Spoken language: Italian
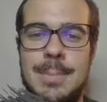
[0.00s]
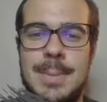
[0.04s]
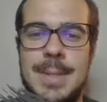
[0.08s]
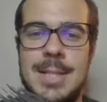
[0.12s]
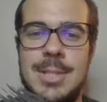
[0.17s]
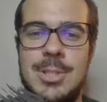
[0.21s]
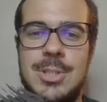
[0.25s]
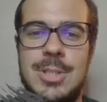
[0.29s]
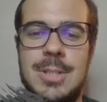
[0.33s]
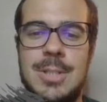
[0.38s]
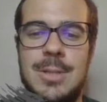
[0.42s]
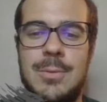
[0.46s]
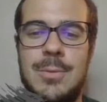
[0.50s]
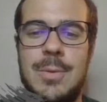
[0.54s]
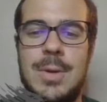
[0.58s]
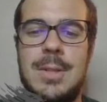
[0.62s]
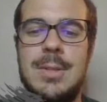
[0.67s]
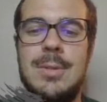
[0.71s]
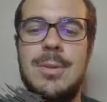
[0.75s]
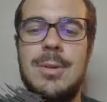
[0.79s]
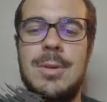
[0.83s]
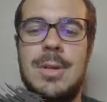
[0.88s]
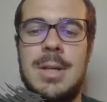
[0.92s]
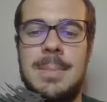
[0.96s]
per 5
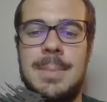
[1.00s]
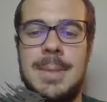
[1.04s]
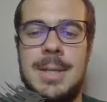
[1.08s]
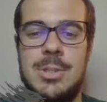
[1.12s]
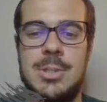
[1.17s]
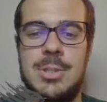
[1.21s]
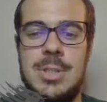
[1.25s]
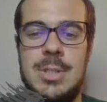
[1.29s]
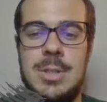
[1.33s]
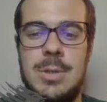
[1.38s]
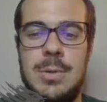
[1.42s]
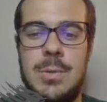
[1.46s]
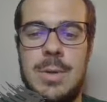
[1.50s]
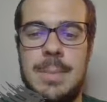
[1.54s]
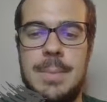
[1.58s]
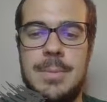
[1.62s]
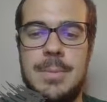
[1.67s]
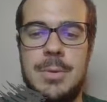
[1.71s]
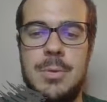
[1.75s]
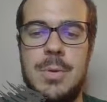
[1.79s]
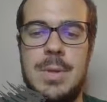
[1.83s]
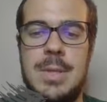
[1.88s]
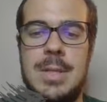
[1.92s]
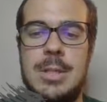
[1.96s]
torre per 5
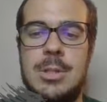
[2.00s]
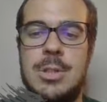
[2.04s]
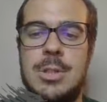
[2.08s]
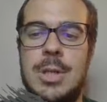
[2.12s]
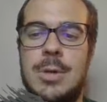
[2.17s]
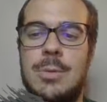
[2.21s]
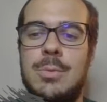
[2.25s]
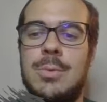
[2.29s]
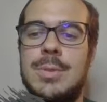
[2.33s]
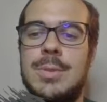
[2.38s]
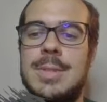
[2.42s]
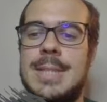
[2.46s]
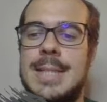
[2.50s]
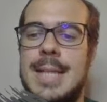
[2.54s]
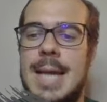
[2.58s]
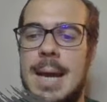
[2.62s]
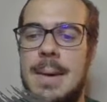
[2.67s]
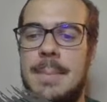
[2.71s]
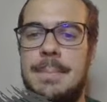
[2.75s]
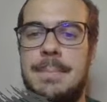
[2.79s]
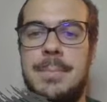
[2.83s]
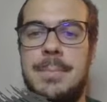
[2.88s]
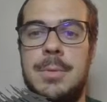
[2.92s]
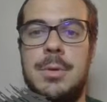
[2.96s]
Quindi c'è uno
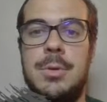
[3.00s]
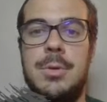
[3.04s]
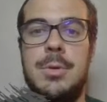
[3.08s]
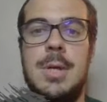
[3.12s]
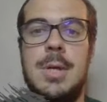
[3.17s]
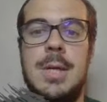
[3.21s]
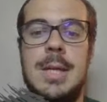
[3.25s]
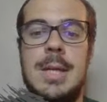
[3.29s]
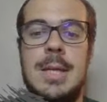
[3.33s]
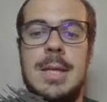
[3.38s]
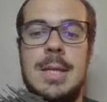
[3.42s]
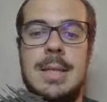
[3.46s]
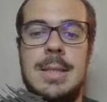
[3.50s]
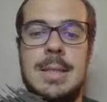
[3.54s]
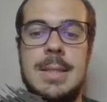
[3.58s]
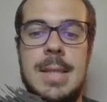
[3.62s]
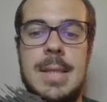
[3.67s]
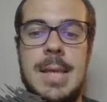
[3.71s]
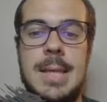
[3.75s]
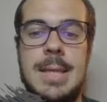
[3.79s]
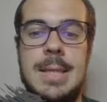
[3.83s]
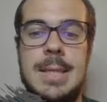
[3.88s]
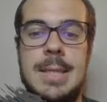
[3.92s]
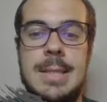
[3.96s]
scambio
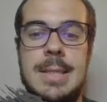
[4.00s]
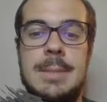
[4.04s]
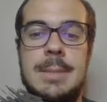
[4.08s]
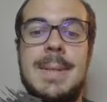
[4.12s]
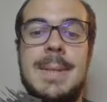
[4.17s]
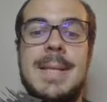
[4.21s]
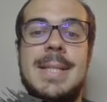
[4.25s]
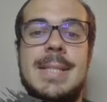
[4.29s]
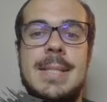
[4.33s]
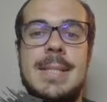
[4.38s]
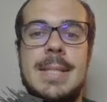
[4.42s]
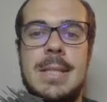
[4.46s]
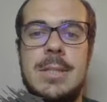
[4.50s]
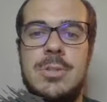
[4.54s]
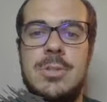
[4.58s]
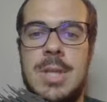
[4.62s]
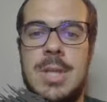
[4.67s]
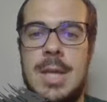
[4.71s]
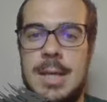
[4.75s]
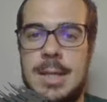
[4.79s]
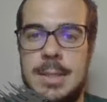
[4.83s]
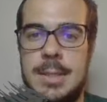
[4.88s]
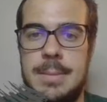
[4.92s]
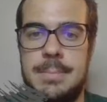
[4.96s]
dei, di pezzi
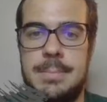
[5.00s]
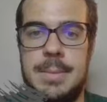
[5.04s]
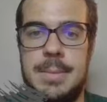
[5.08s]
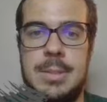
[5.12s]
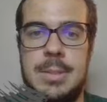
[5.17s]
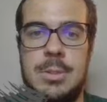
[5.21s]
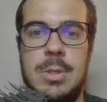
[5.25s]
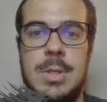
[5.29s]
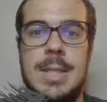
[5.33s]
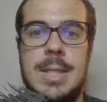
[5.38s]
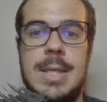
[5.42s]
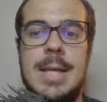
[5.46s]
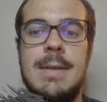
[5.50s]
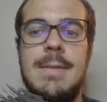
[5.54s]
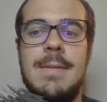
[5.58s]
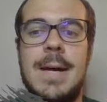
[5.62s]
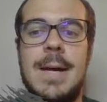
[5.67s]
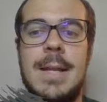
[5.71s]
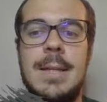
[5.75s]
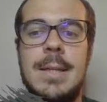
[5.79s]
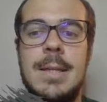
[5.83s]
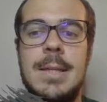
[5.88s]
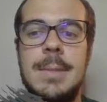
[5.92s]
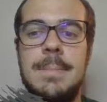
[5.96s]
leggeri, in particolare dei
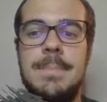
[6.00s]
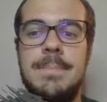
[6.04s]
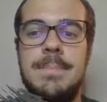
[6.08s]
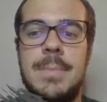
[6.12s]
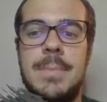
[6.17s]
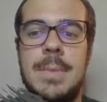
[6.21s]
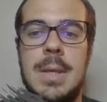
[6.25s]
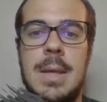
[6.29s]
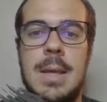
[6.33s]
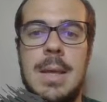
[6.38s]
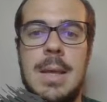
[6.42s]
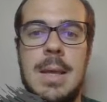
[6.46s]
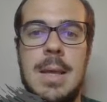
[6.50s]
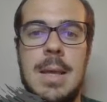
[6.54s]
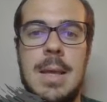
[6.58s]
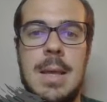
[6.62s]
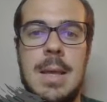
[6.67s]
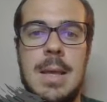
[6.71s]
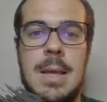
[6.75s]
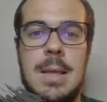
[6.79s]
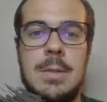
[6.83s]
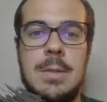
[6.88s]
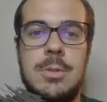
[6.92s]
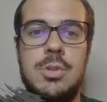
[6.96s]
cavalli.
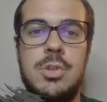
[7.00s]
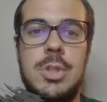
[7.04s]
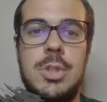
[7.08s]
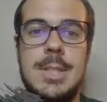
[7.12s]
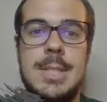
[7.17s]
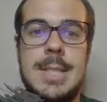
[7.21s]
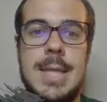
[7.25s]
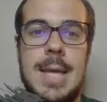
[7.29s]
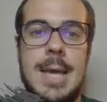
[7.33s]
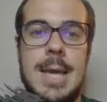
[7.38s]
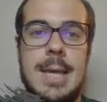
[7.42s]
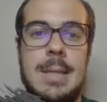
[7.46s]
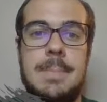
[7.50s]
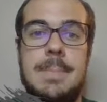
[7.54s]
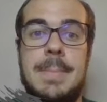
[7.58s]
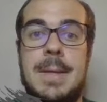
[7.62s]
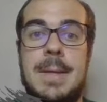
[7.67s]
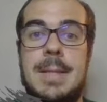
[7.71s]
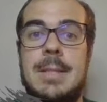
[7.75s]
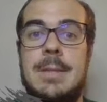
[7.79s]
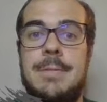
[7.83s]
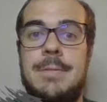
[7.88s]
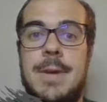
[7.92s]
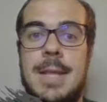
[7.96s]
C6 per
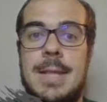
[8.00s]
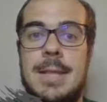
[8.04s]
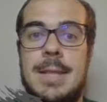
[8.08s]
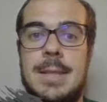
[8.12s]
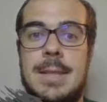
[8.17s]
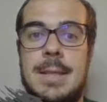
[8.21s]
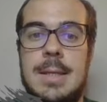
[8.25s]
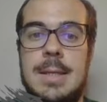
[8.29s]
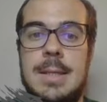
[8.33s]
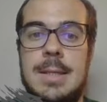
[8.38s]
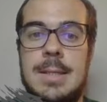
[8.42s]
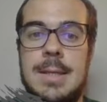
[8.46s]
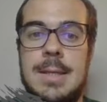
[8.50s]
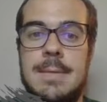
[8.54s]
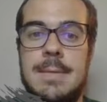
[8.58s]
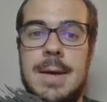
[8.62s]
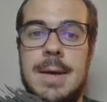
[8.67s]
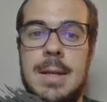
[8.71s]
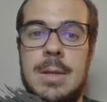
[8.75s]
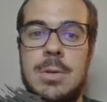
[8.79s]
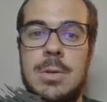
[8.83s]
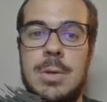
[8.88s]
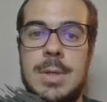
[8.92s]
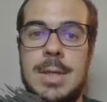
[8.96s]
difendere il
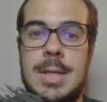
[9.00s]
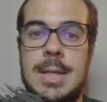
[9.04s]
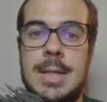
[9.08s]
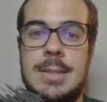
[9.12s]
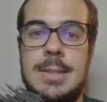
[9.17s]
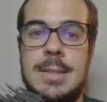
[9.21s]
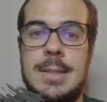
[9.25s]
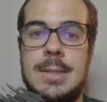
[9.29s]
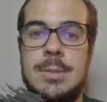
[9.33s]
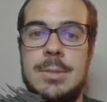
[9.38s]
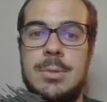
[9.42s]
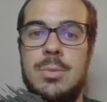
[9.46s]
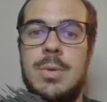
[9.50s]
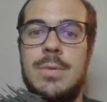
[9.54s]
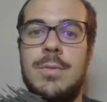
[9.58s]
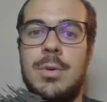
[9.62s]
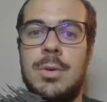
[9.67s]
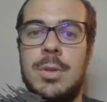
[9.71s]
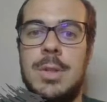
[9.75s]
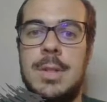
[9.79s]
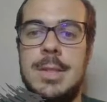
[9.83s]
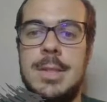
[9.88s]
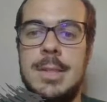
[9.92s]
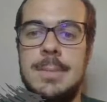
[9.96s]
cavallo che ha attaccato due
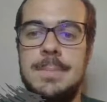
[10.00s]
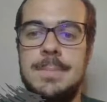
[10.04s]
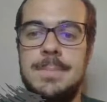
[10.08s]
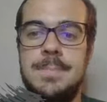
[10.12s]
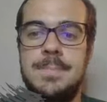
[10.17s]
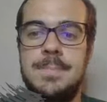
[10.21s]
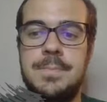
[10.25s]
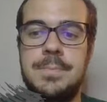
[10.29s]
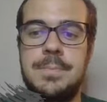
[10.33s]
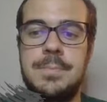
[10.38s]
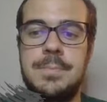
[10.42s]
volte.